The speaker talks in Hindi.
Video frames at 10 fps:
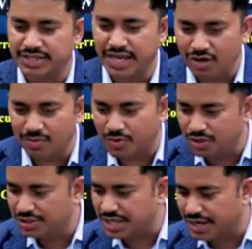सेल ऑफ
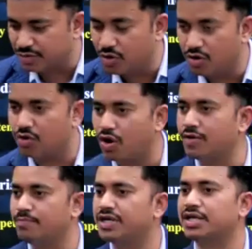गुड्स एक्ट को
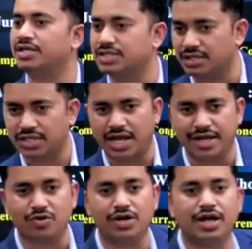कौन बदल सकता
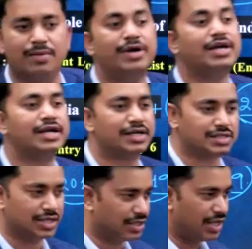है कौन अमेंड कर
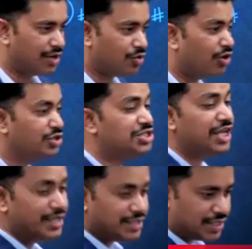सकता है कौन
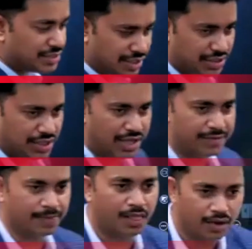चेंज कर सकता है
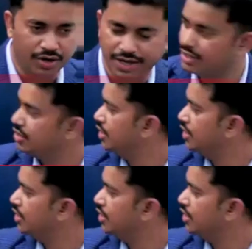ओके okay,